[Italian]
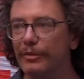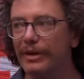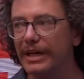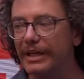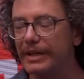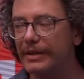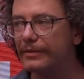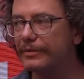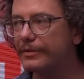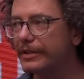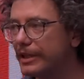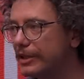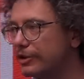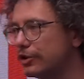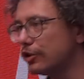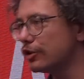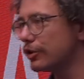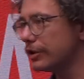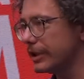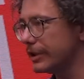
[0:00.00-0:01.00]
mai,
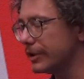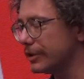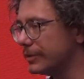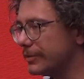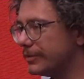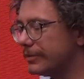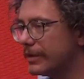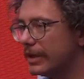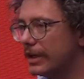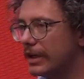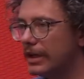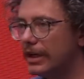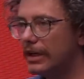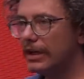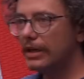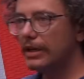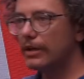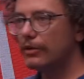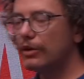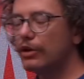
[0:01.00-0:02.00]
ritornano.
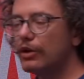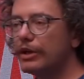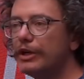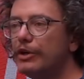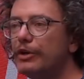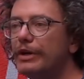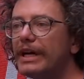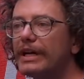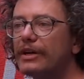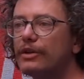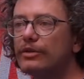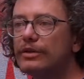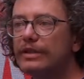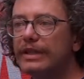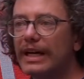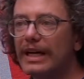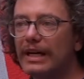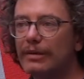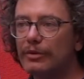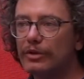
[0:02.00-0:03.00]
Quello che noi
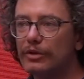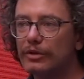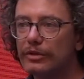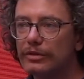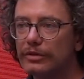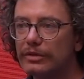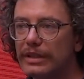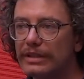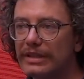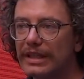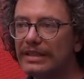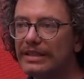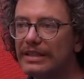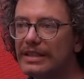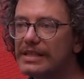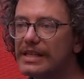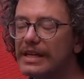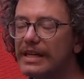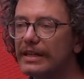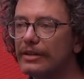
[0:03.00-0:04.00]
raccontiamo da tanti
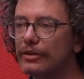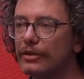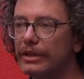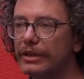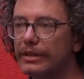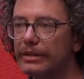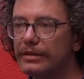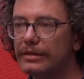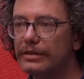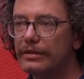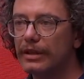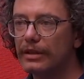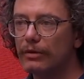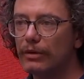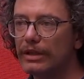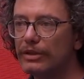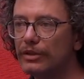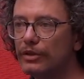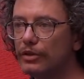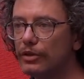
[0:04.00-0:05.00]
secoli, da
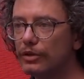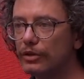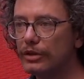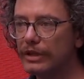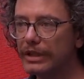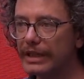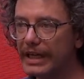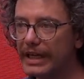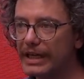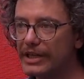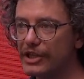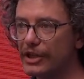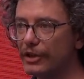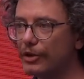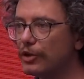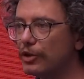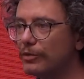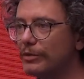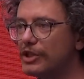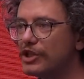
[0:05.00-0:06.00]
quando i greci
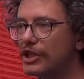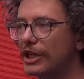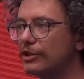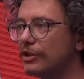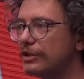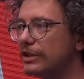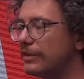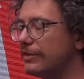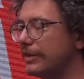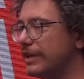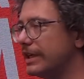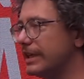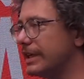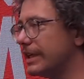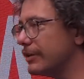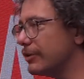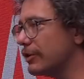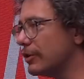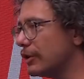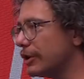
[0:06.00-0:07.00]
hanno cominciato a
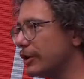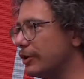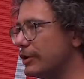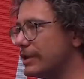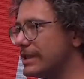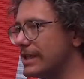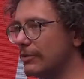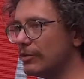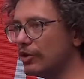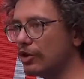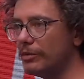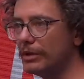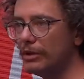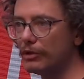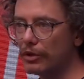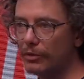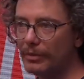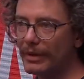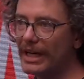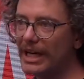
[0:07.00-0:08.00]
definire quello che noi siamo come
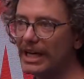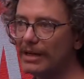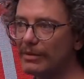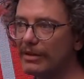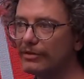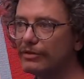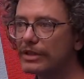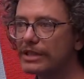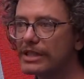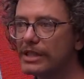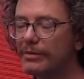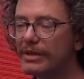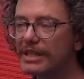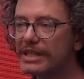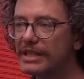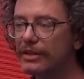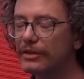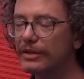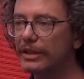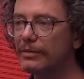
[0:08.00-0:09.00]
europei, ma forse
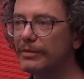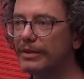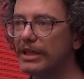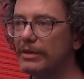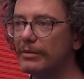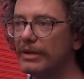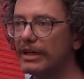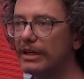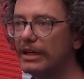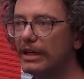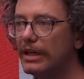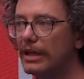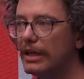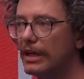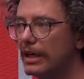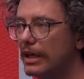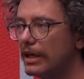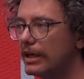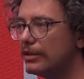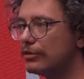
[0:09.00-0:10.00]
persino da prima,
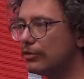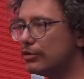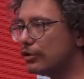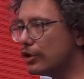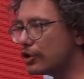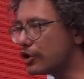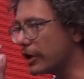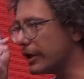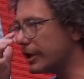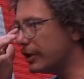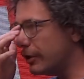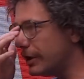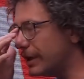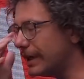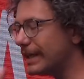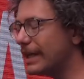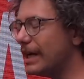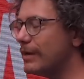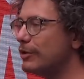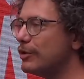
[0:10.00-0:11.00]
tutto ciò che noi
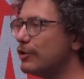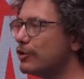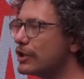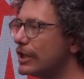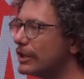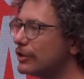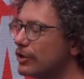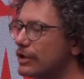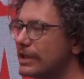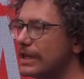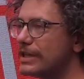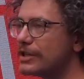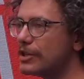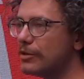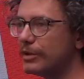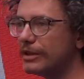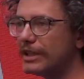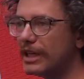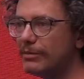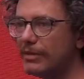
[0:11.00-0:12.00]
narriamo in un certo
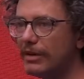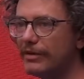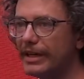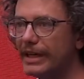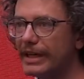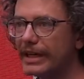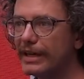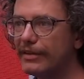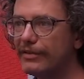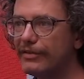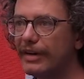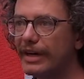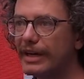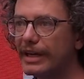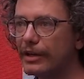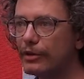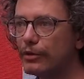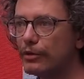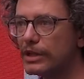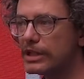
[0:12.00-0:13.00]
senso potrebbe avere a che
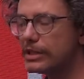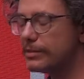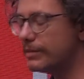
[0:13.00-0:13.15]
fare con una